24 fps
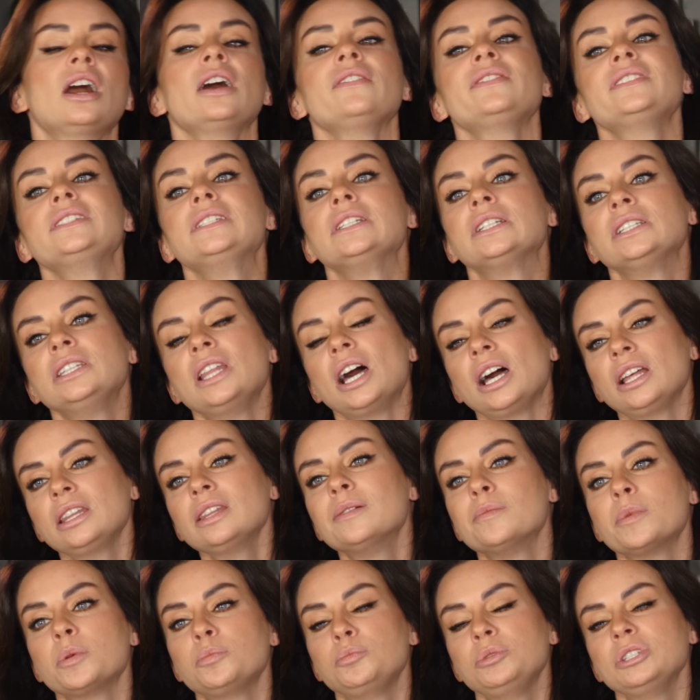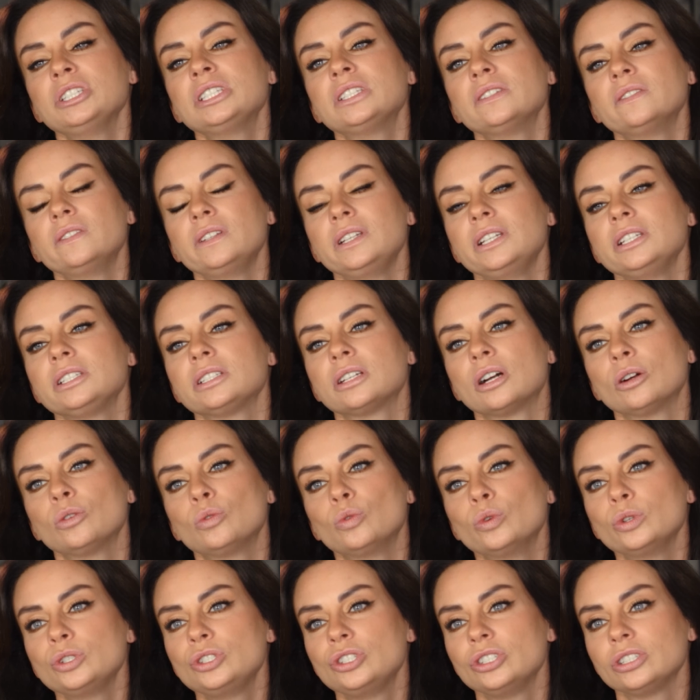всегда нам описывались как
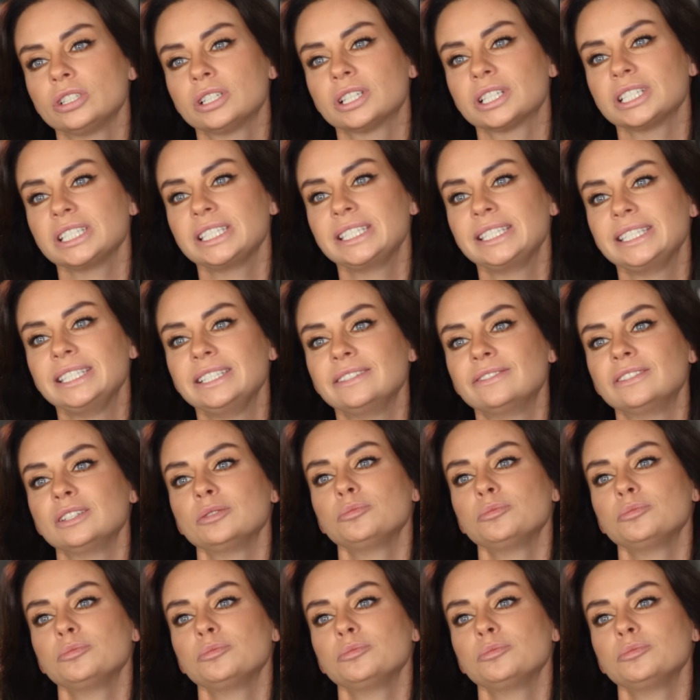очень красивые.